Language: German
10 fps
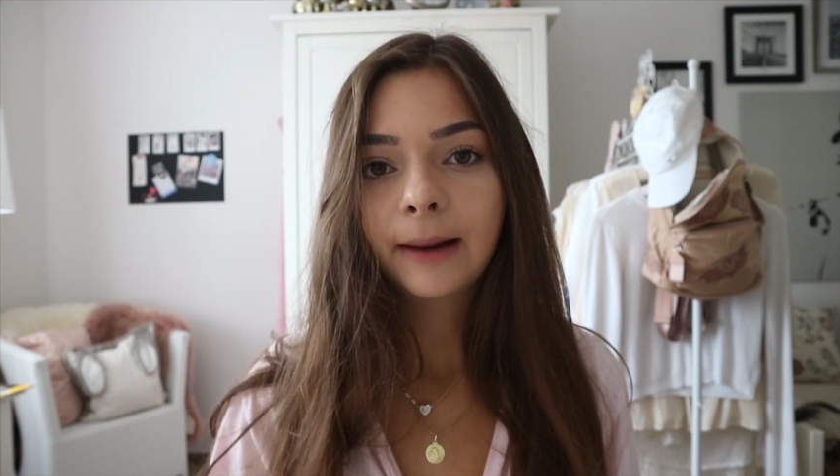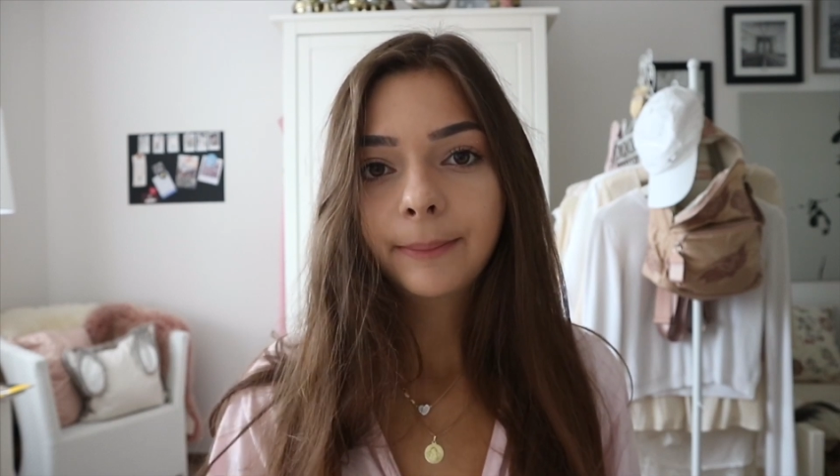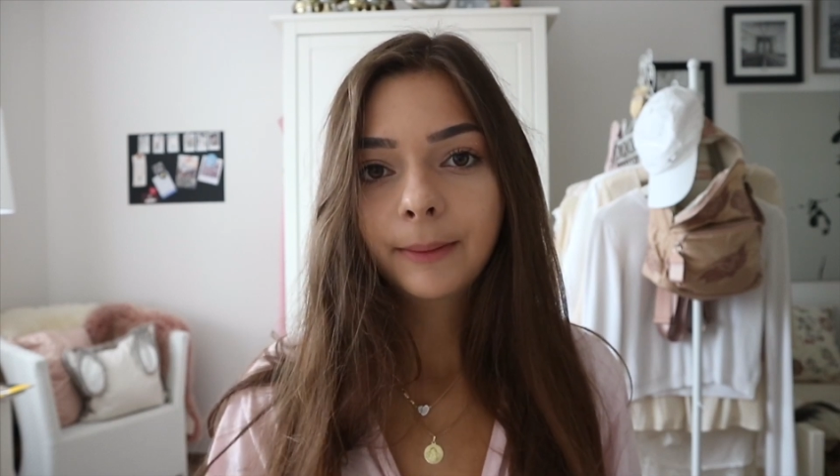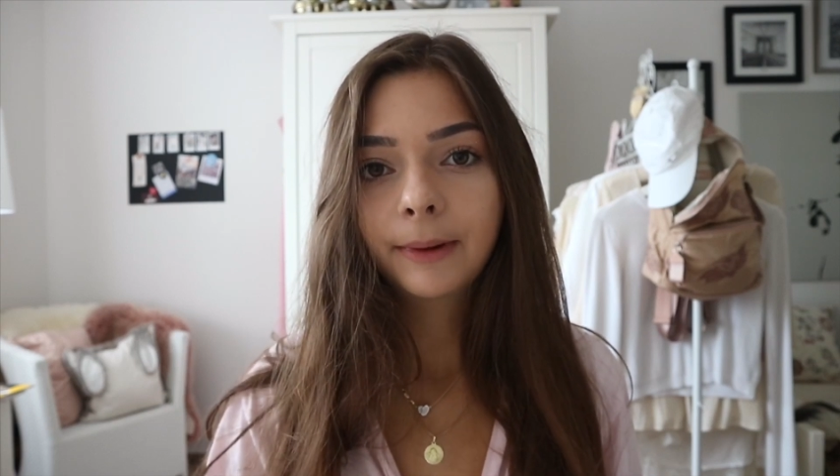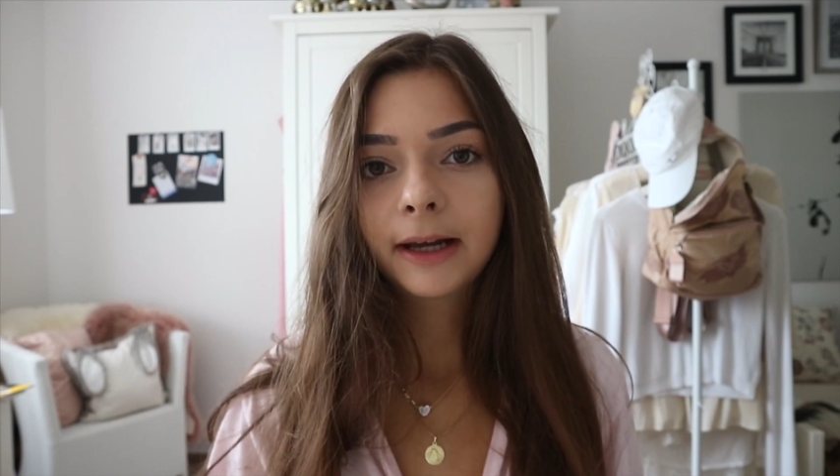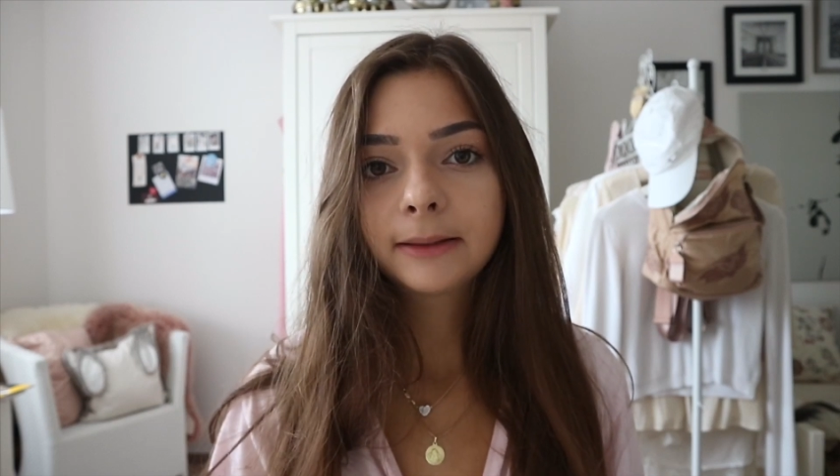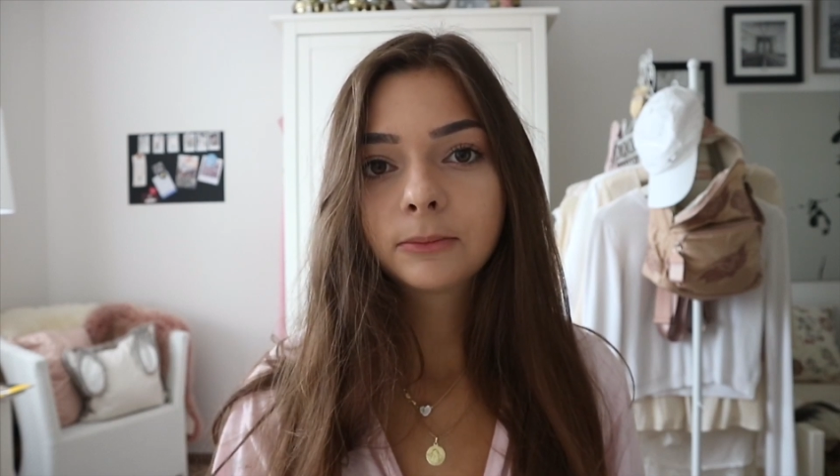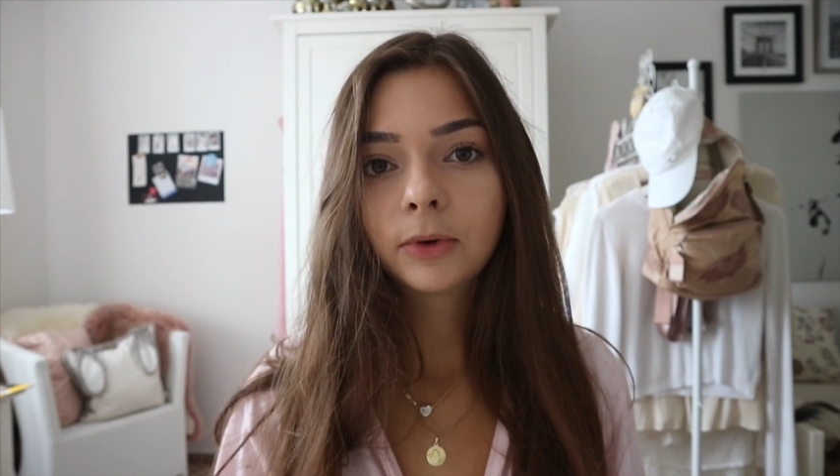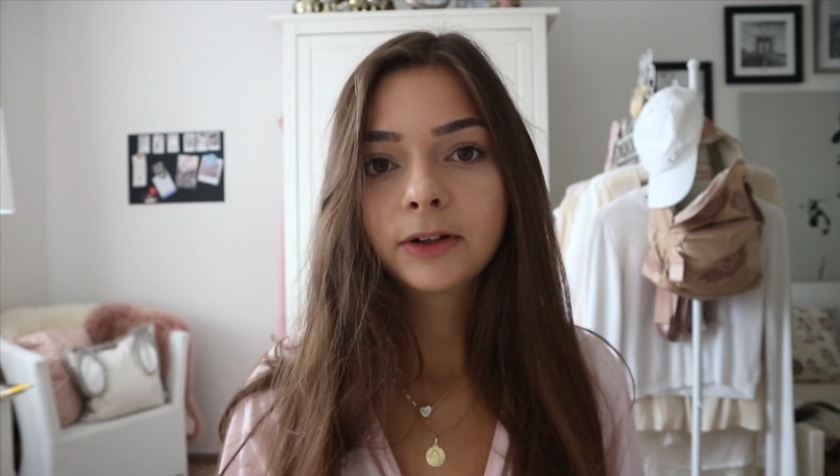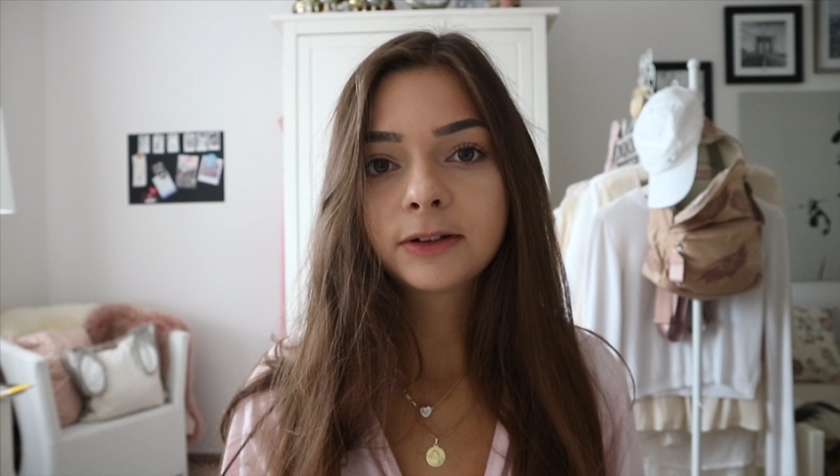
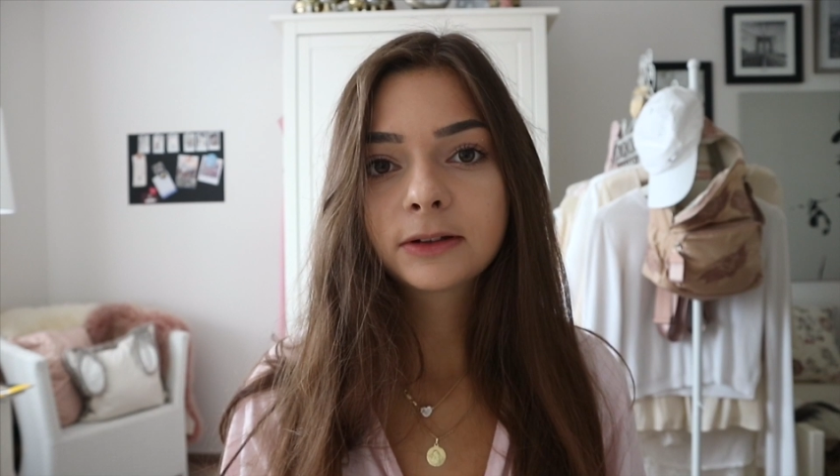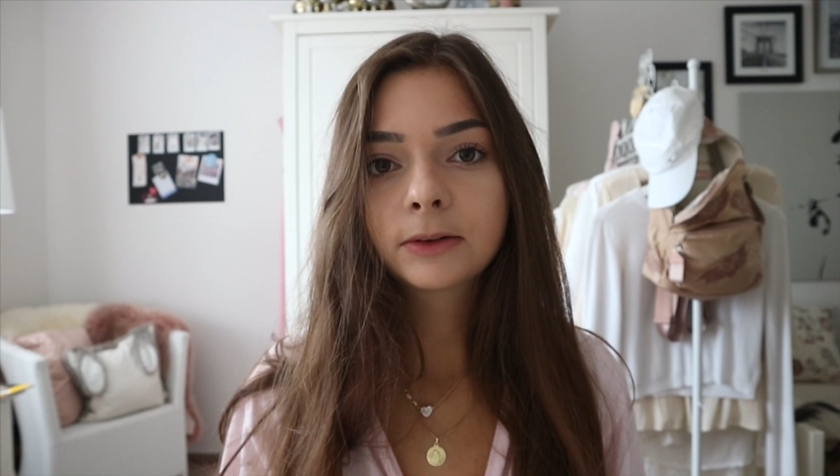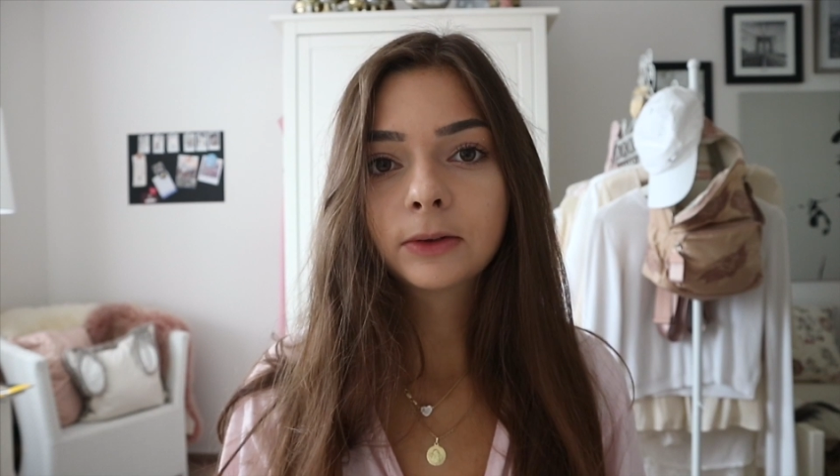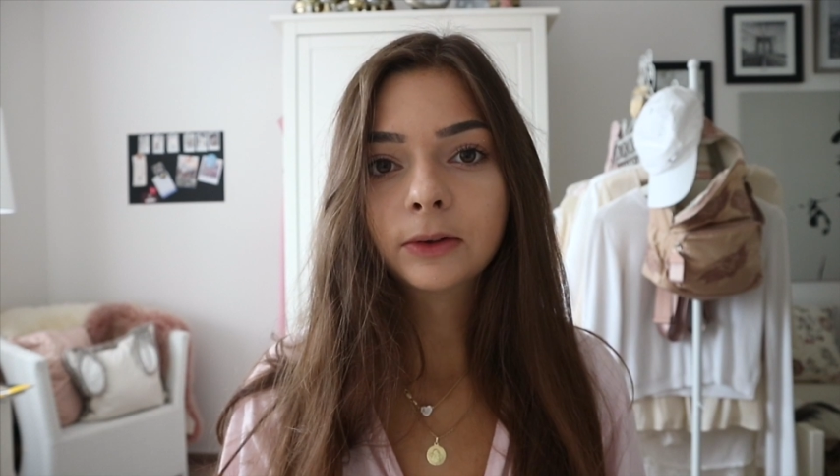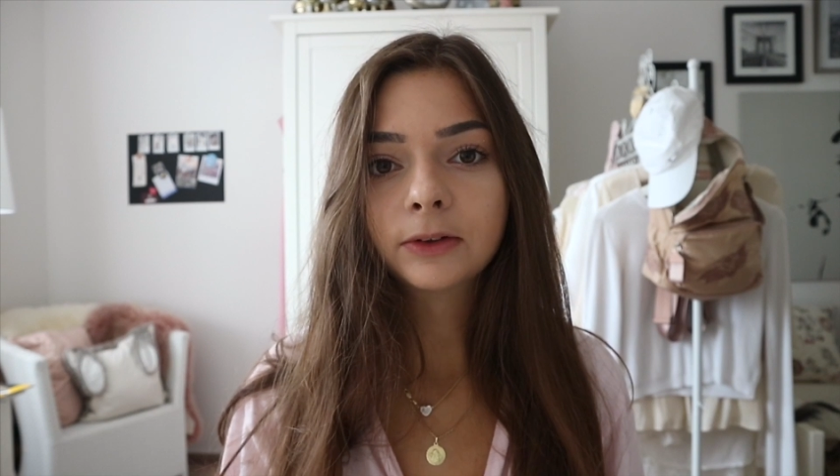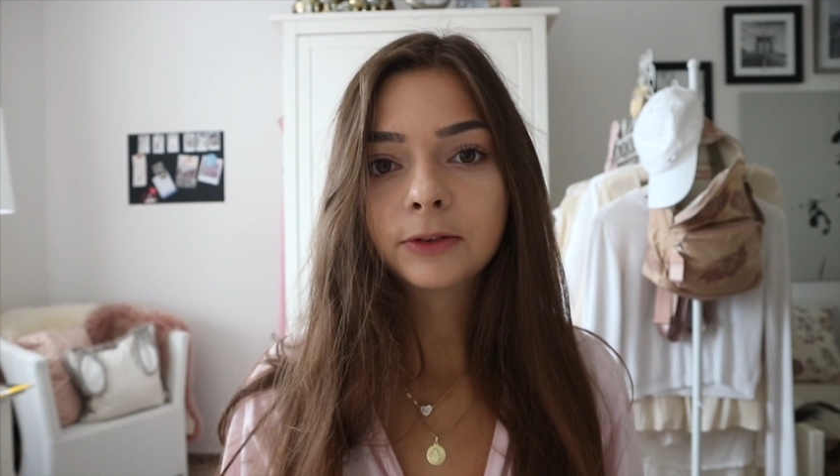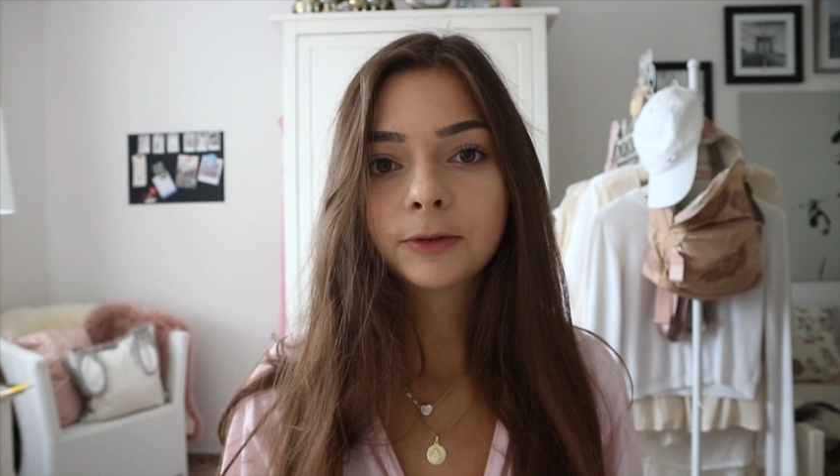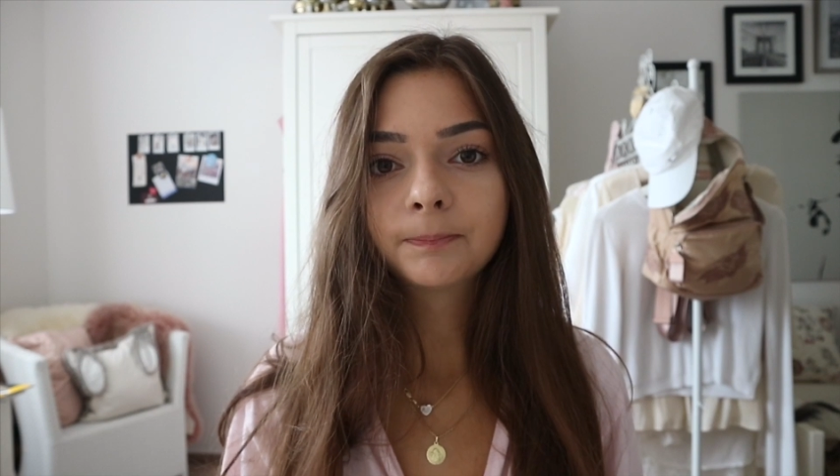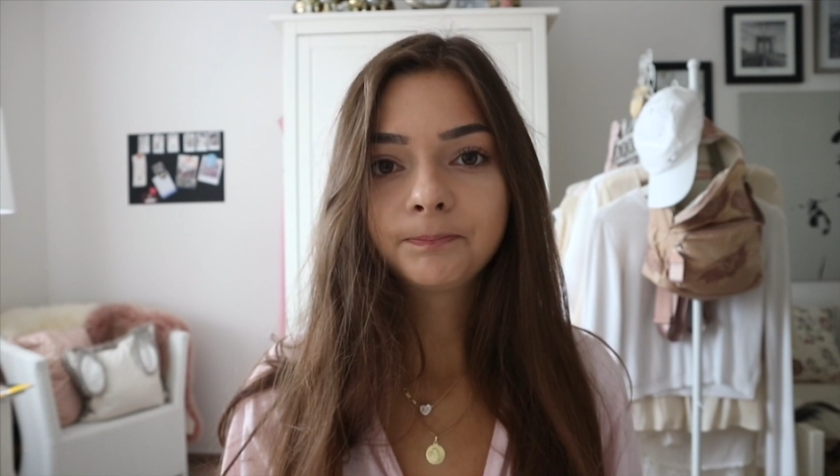abarbeiten möchte und